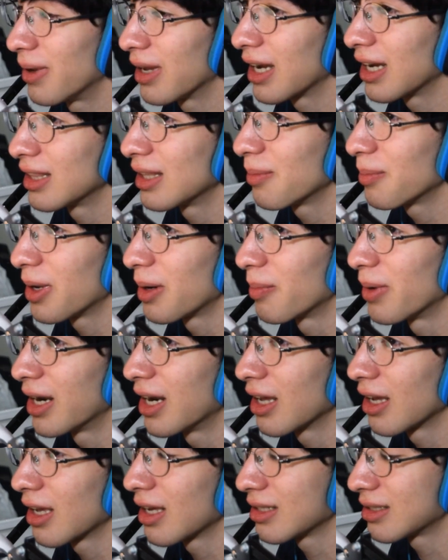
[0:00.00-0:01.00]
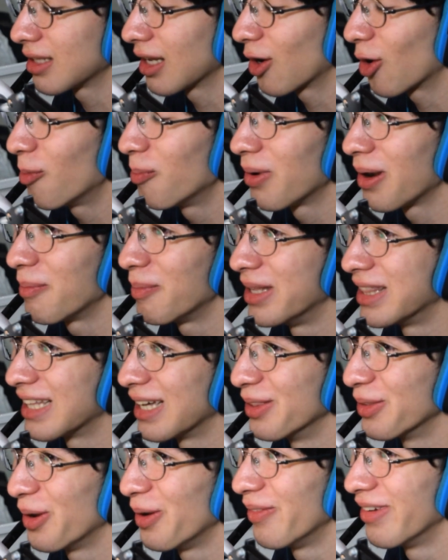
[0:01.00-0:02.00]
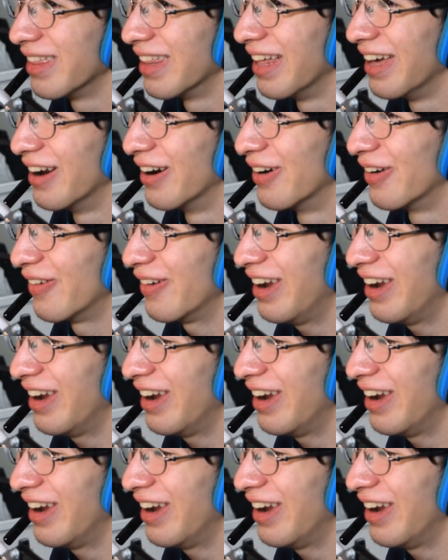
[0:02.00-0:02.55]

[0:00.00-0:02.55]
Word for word: Me encanta mi hermana que está complementando el video,